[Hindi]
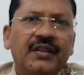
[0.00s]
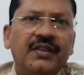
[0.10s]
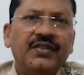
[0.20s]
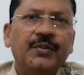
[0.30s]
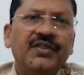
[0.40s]

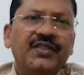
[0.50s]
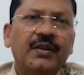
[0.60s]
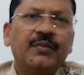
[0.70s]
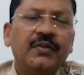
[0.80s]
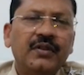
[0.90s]
लिया सीपी
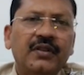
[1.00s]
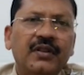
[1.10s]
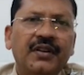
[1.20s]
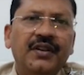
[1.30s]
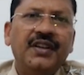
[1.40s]
साहब
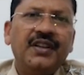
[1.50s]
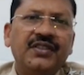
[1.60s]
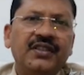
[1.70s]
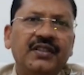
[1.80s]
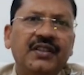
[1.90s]

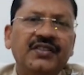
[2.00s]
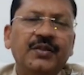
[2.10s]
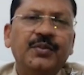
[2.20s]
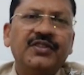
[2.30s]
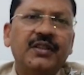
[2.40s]
डिटेक्शन के
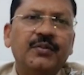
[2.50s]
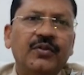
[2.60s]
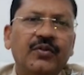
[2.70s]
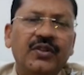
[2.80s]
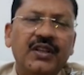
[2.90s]
डीसीपी
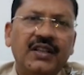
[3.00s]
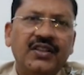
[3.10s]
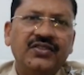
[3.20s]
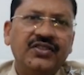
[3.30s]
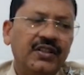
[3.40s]
साहब उनके
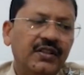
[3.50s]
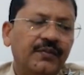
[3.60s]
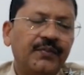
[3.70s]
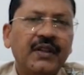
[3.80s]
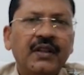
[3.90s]
आदेश से
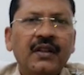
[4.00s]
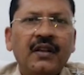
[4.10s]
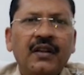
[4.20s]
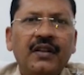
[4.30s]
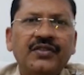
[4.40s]

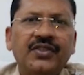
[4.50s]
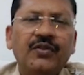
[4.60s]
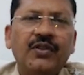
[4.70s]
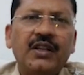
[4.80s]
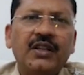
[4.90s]

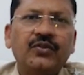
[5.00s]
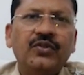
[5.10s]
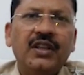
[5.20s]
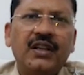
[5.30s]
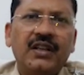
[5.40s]
शनिवार रात को
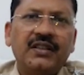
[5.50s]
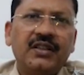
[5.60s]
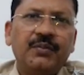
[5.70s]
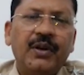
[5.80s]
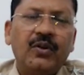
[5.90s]
देर रात
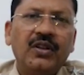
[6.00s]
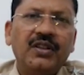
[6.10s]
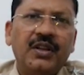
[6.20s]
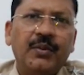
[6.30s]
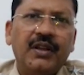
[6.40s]
तक पेट्रोलिंग
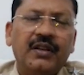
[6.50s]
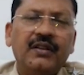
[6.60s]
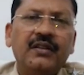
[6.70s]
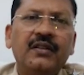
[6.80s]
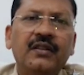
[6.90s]
के दरमियान
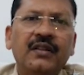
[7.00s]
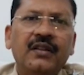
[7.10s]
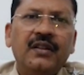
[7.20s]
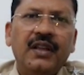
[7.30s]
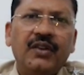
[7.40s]

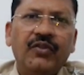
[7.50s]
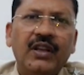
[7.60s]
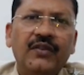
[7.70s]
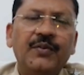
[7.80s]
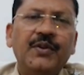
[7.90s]
एक
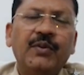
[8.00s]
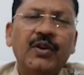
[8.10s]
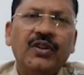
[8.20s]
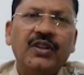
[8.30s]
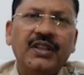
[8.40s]
विला
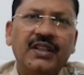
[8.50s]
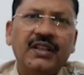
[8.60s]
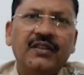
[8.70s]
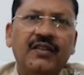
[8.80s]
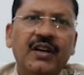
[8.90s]
55 करके है
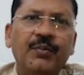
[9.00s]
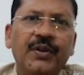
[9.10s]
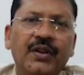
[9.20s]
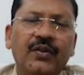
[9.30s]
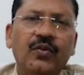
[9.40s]
वहाँ
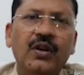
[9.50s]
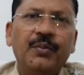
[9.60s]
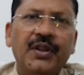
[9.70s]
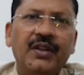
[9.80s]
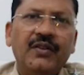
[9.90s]
पे हुक्का
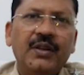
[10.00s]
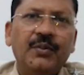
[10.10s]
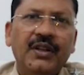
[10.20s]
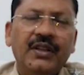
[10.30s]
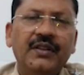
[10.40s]
पीने वाले
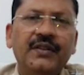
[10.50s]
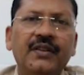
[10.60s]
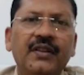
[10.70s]
मिले